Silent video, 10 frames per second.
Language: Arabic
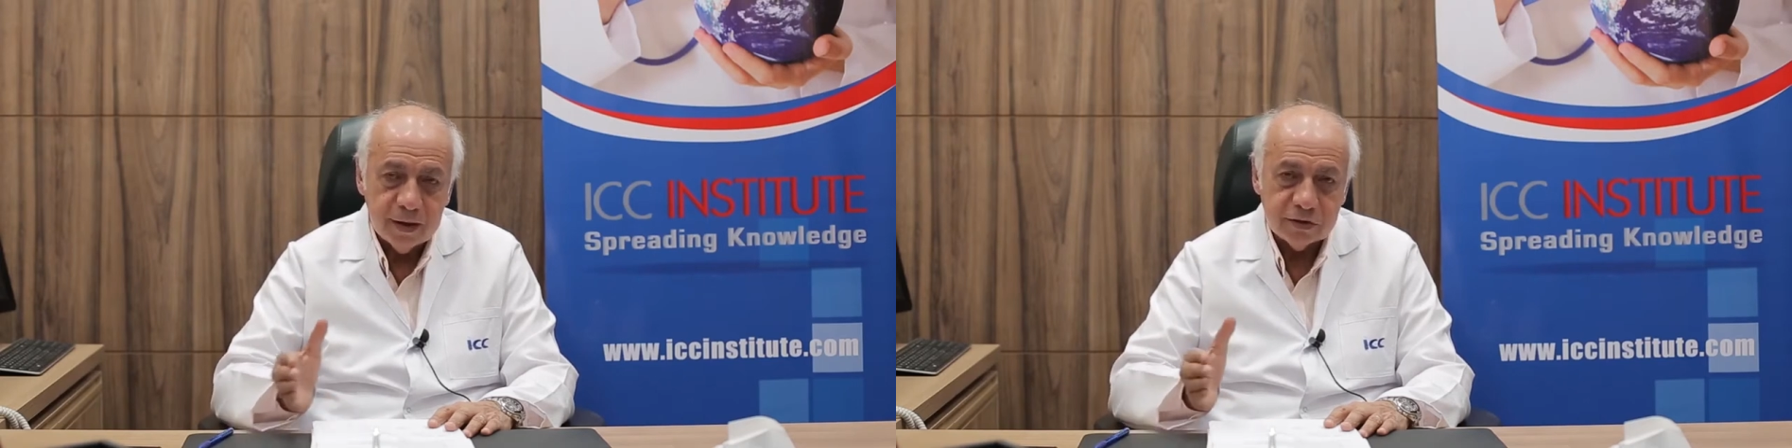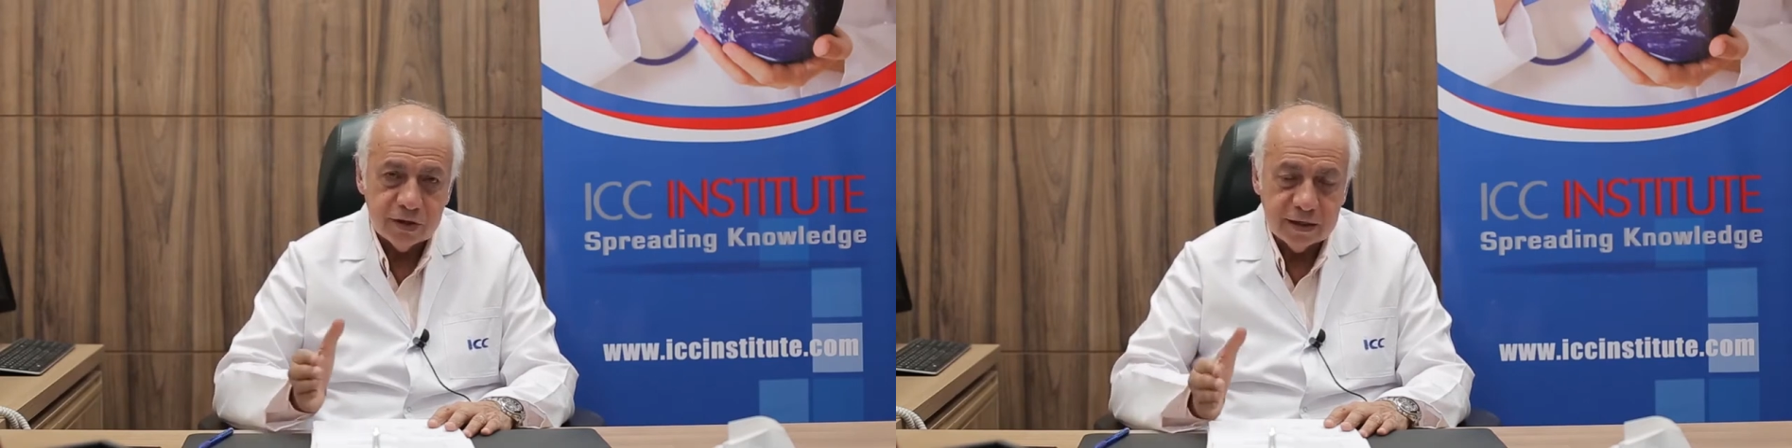
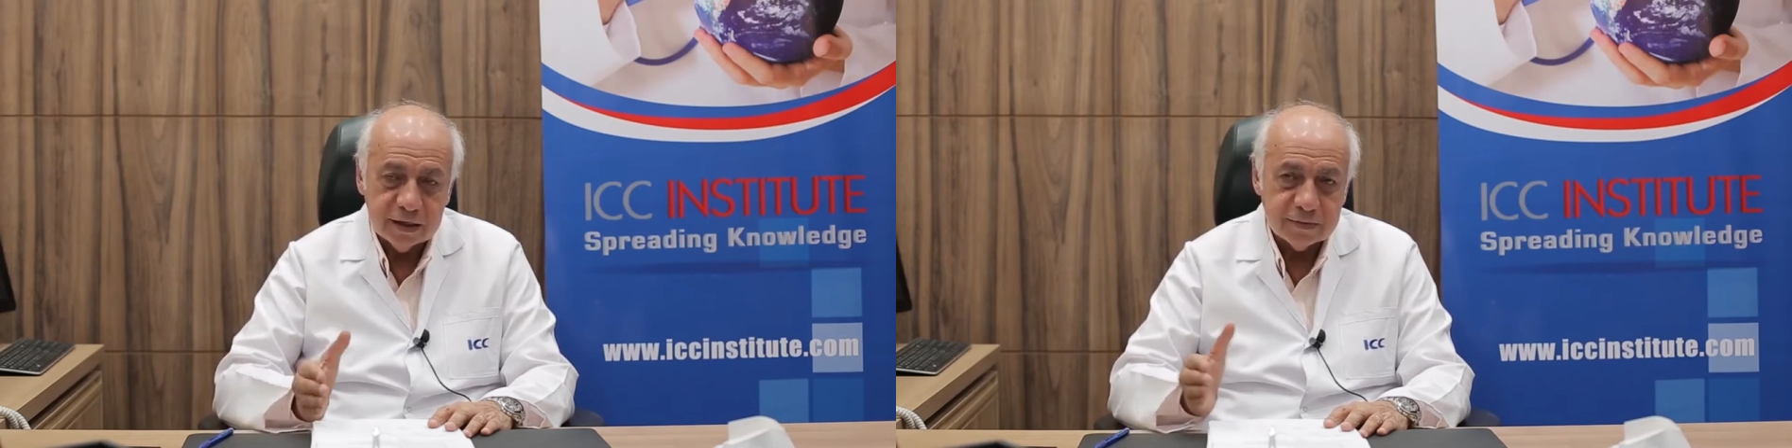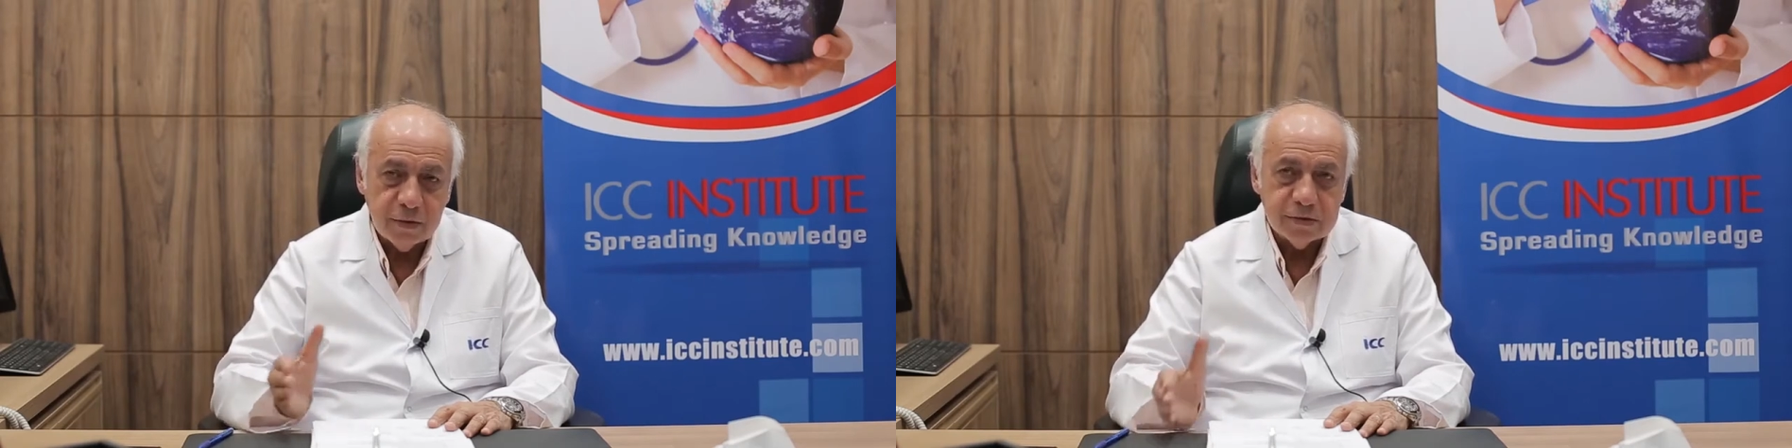
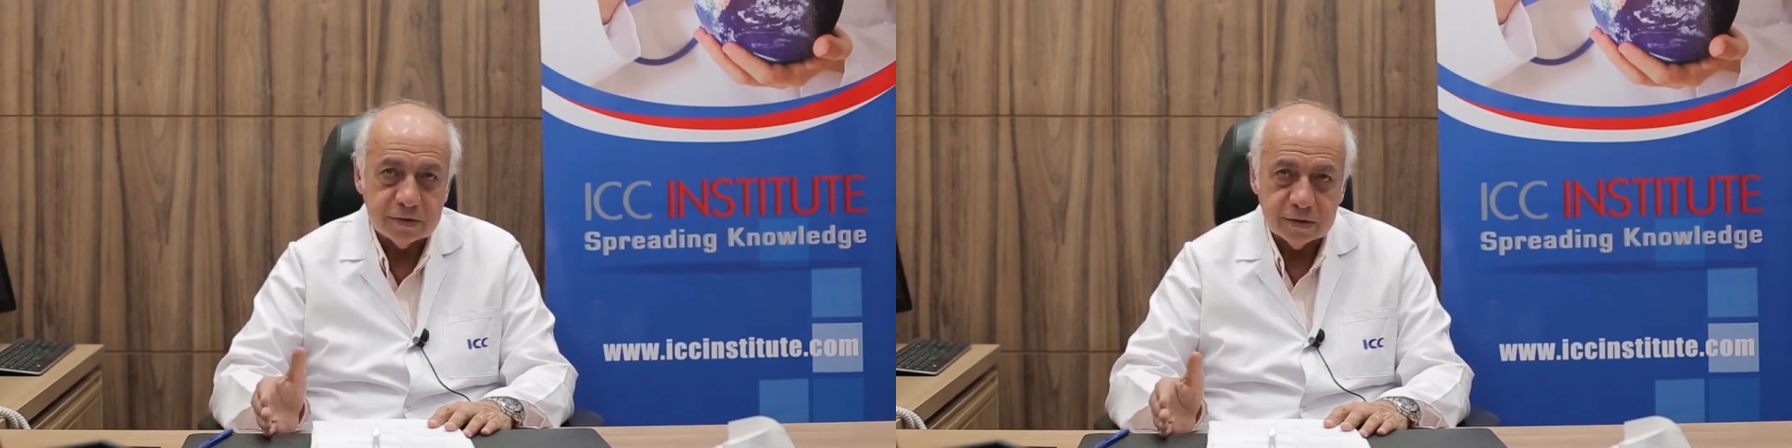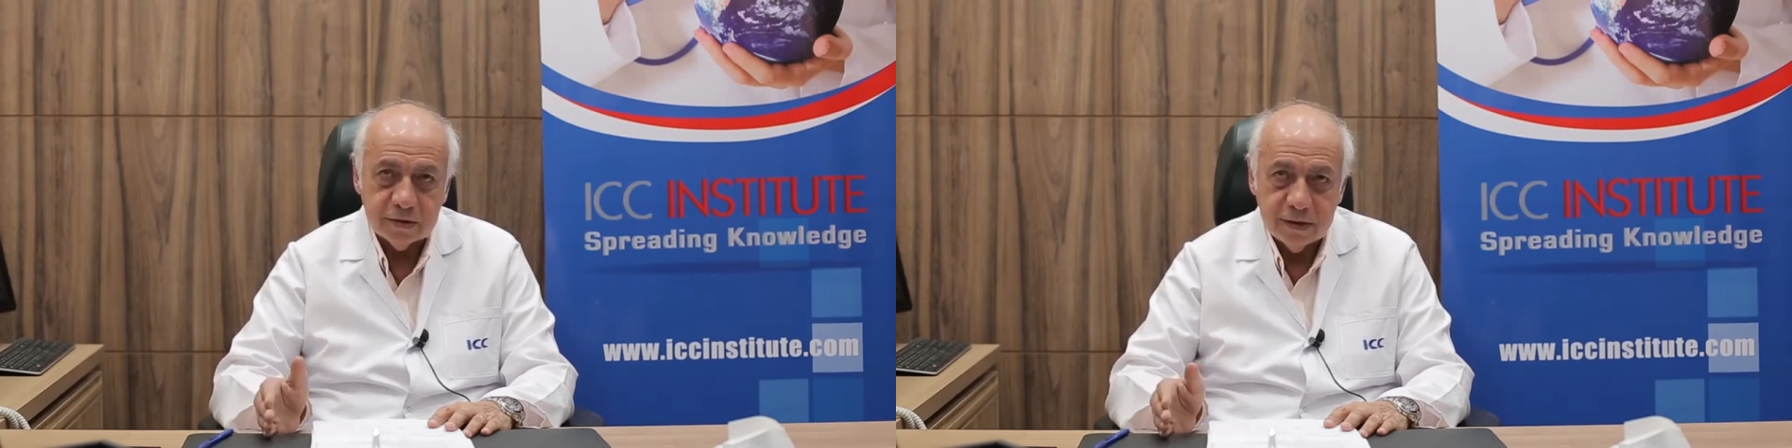شركه
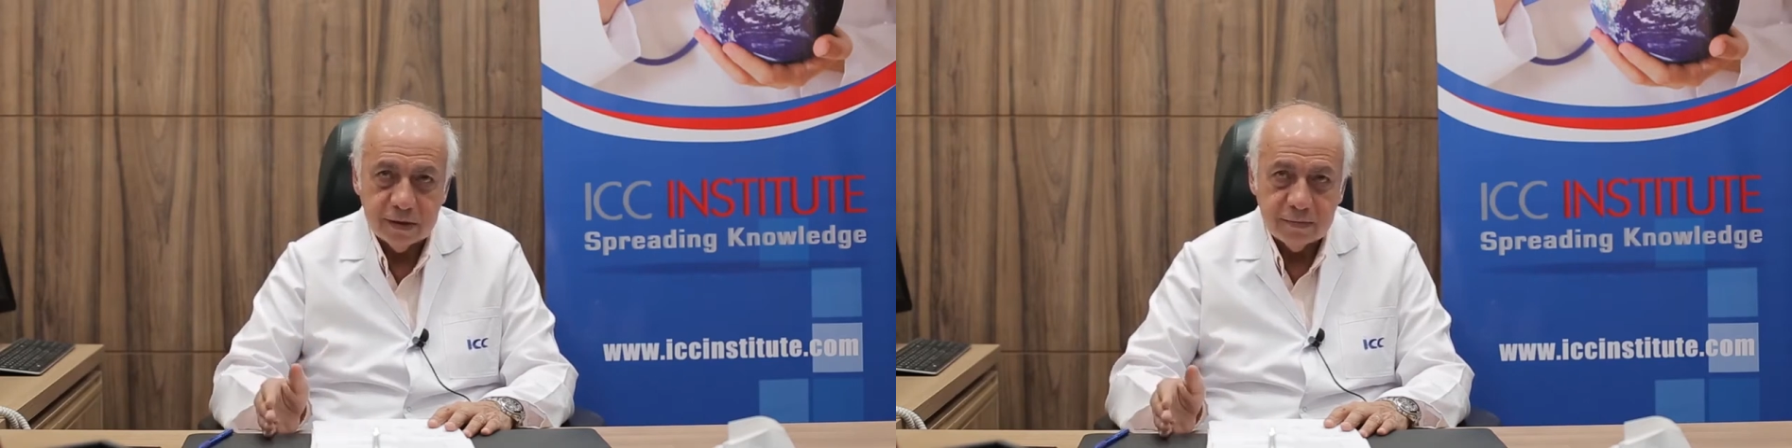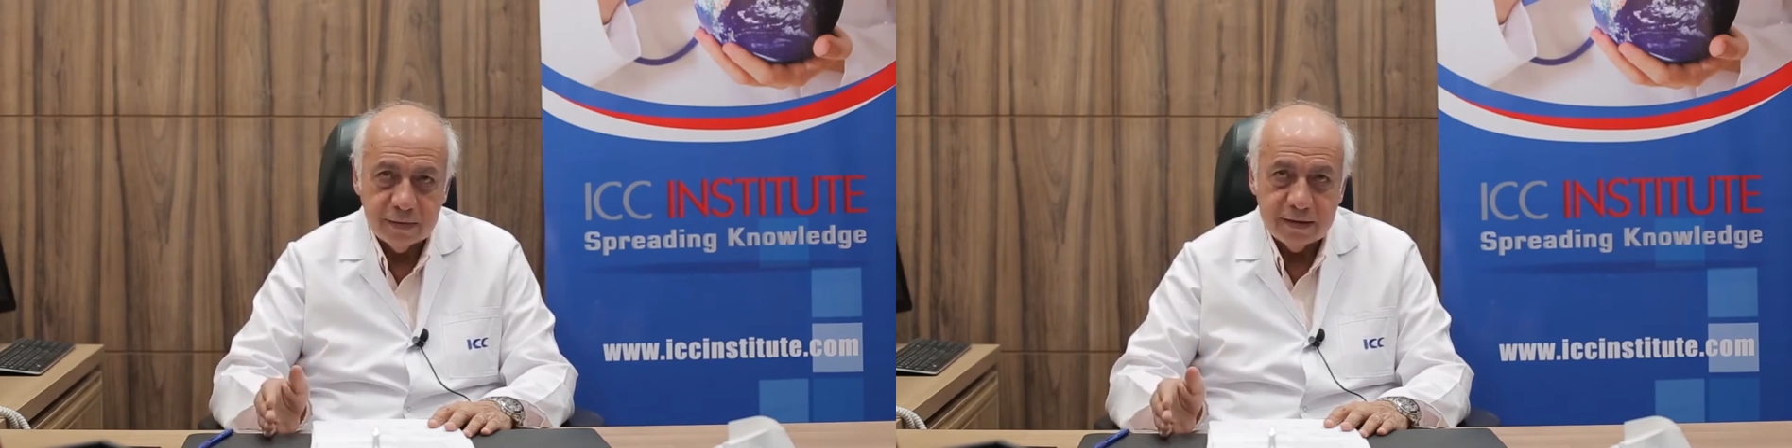سبونسر
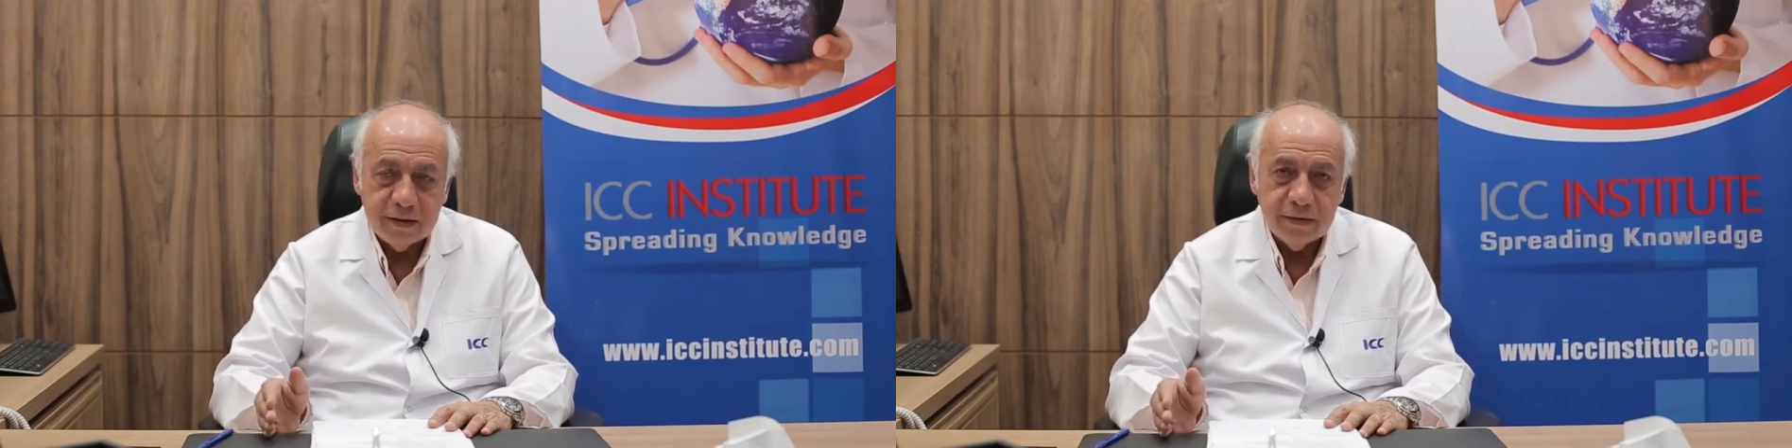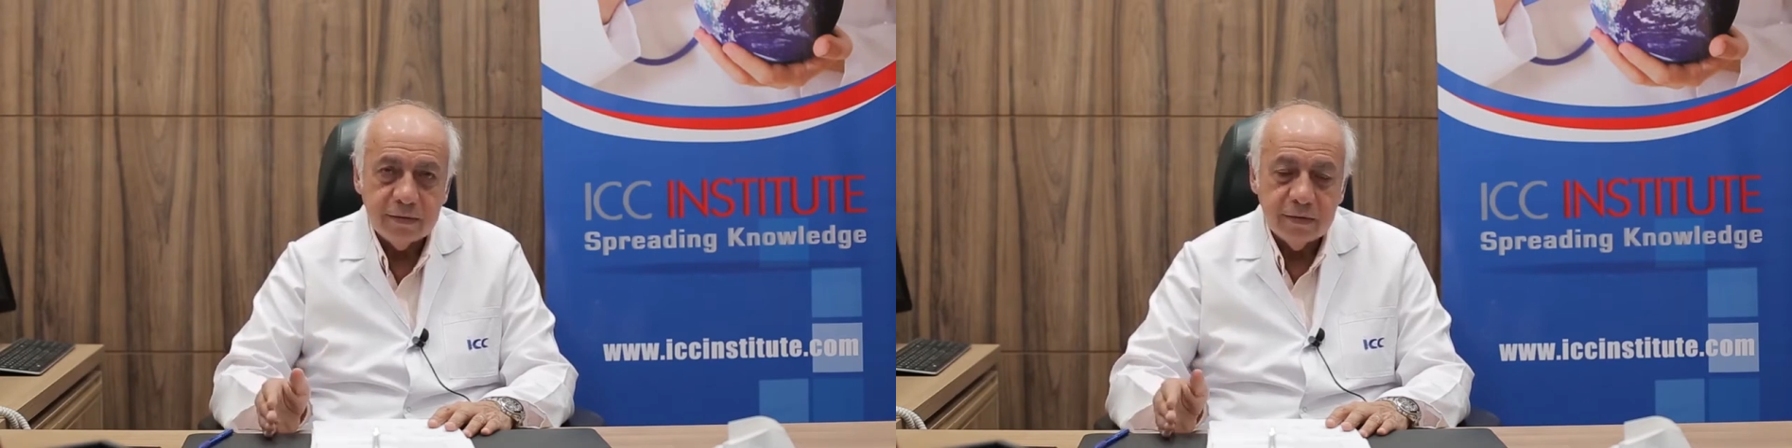
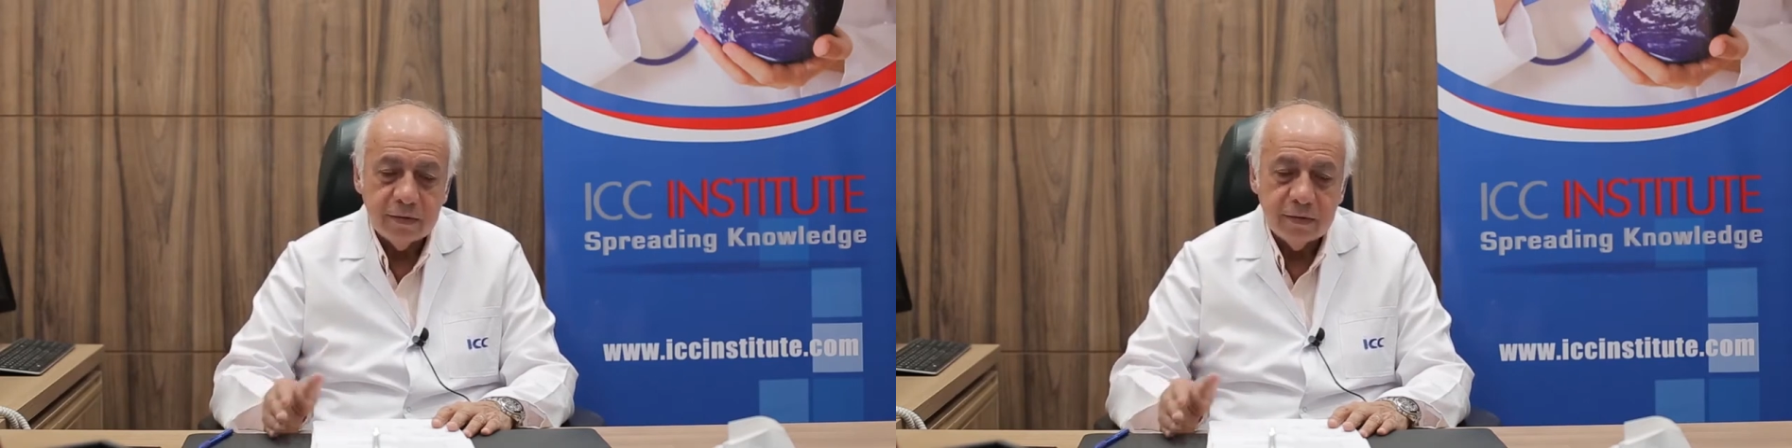ميتنج